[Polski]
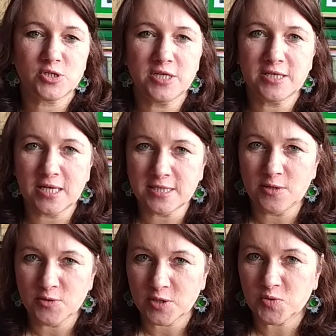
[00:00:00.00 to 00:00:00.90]
czyli tacy
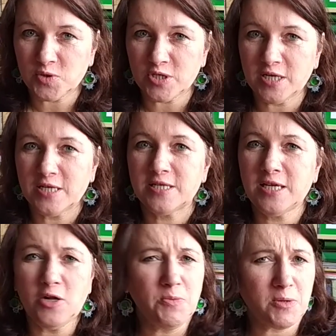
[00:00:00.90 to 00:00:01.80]
ludzie, którzy
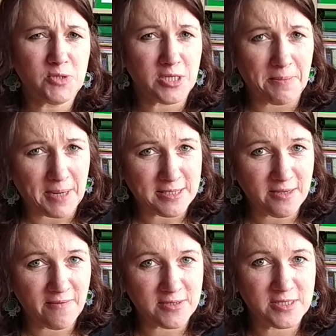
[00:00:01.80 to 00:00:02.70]
nie lubią się
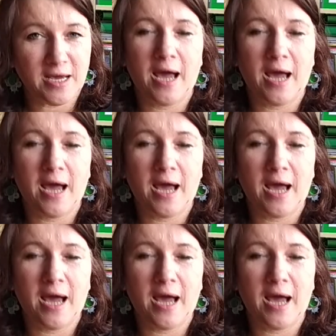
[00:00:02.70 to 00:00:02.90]
napracować,